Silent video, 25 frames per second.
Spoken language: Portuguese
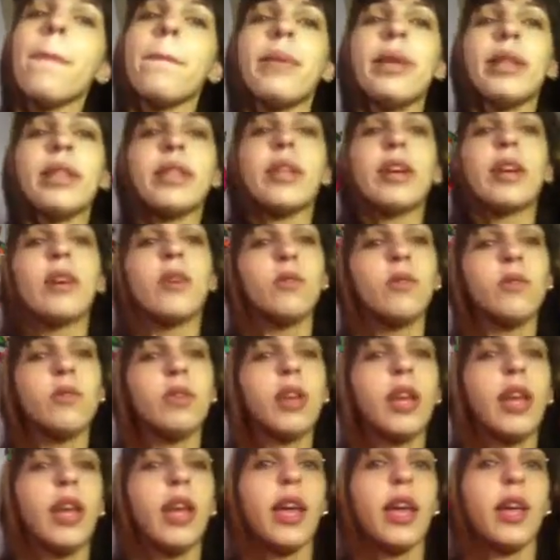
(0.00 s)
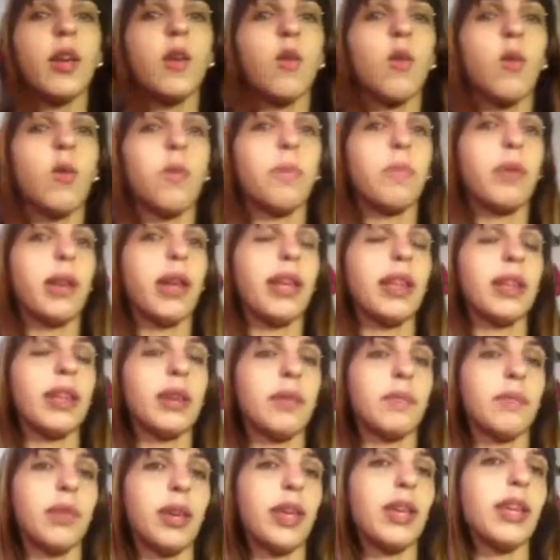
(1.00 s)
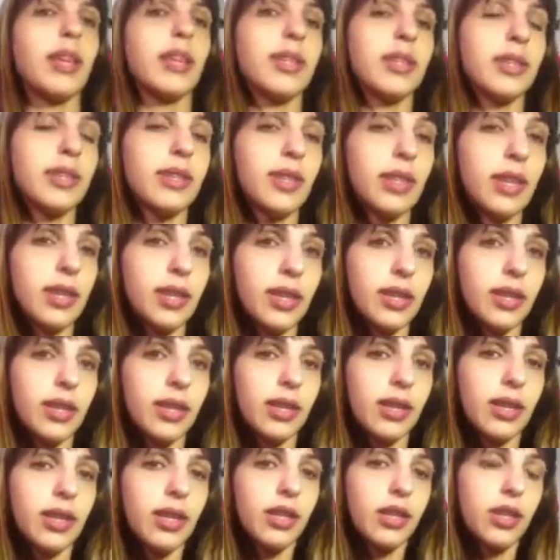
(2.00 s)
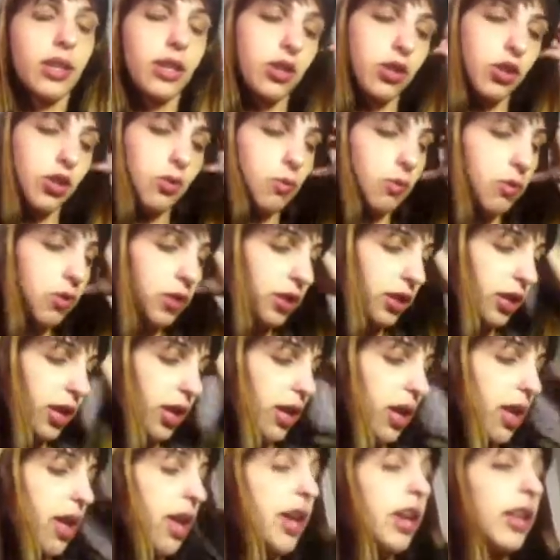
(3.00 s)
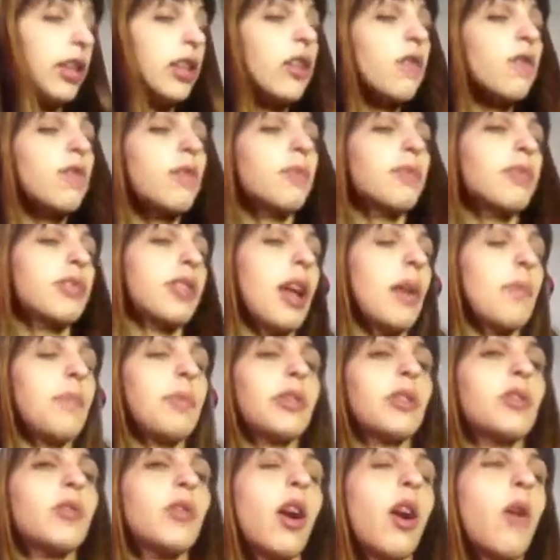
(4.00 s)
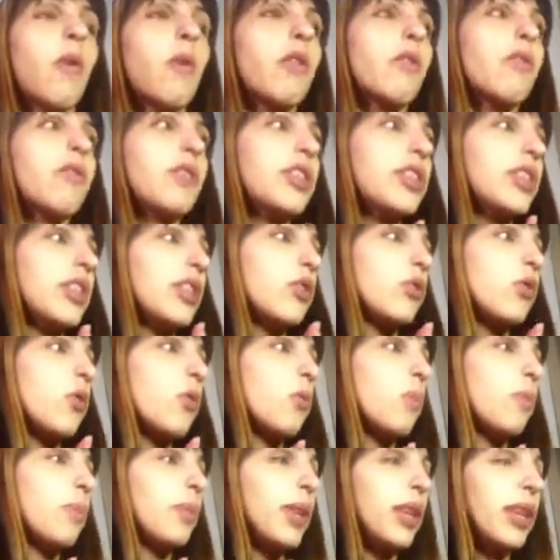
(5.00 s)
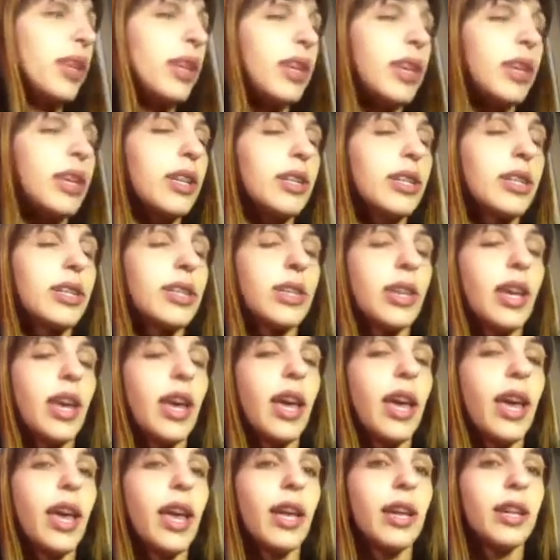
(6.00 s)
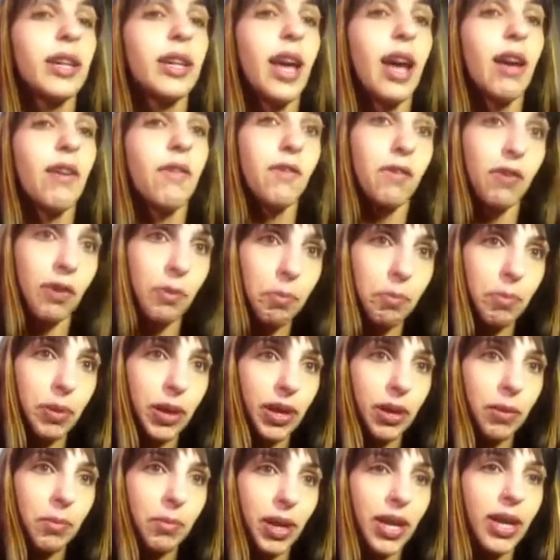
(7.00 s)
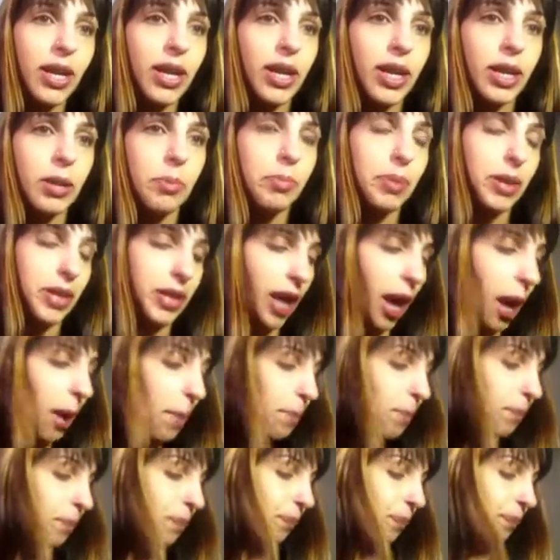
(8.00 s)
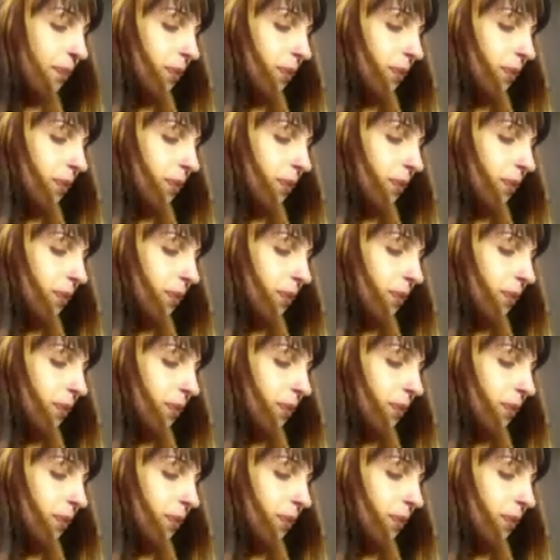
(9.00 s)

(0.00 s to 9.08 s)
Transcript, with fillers: Então, eu comprei também essas letras grandes de música. Então vamos lá, pessoal. Eu fiz as comprinhas é, na VIP Makeup, tá?